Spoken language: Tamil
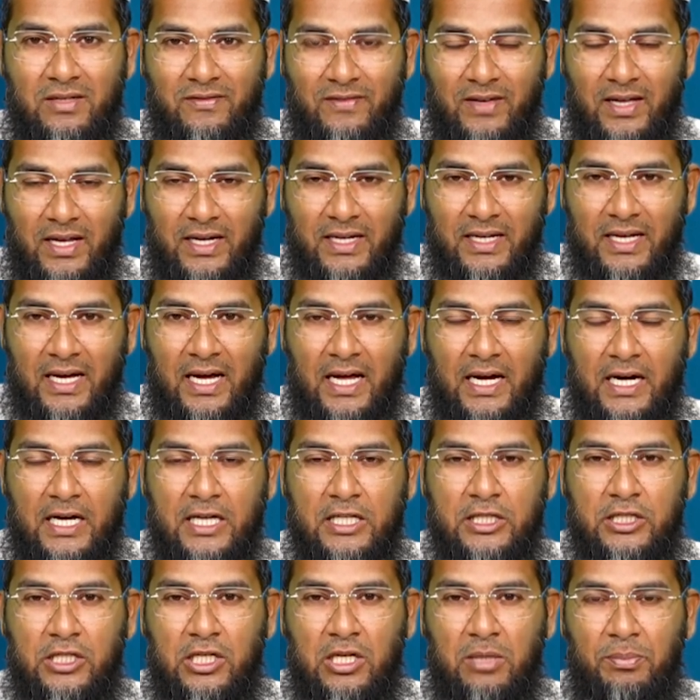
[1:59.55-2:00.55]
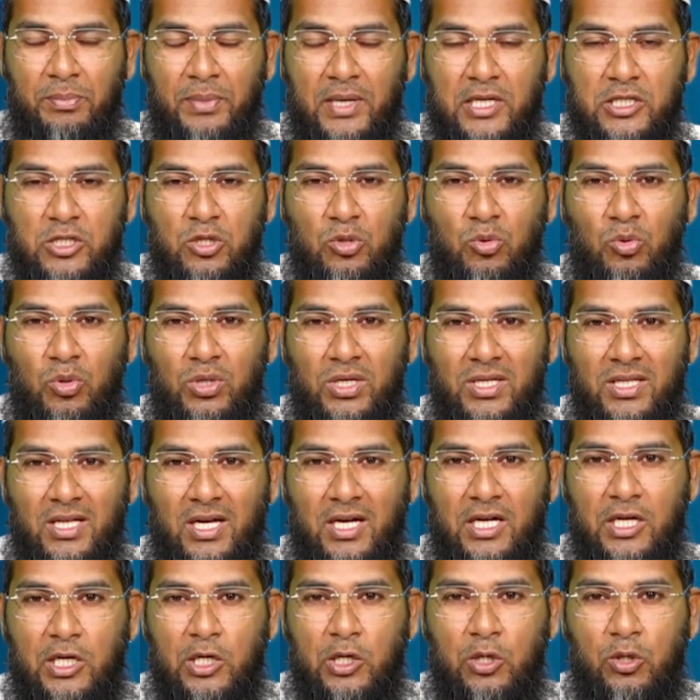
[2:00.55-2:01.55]
வேறு யாரிடத்திலே
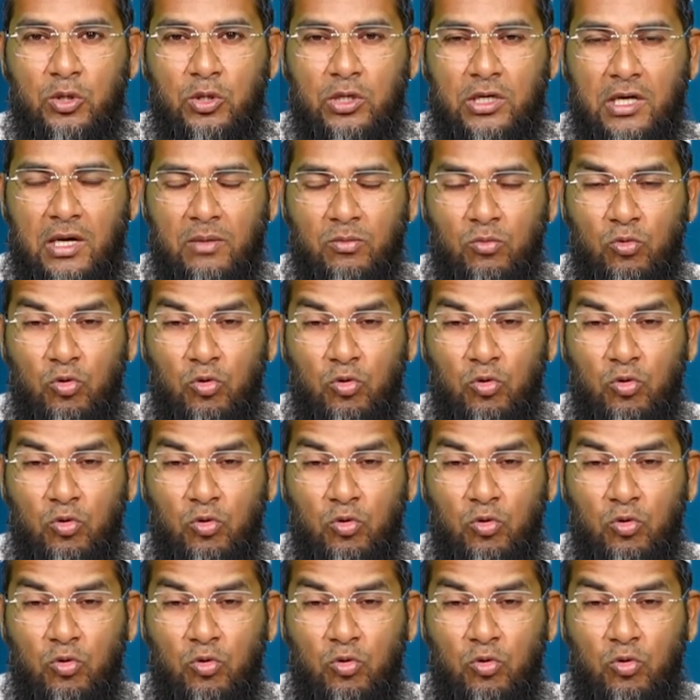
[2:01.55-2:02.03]
பேசக்கூடியதாக இருக்கட்டும் நாம்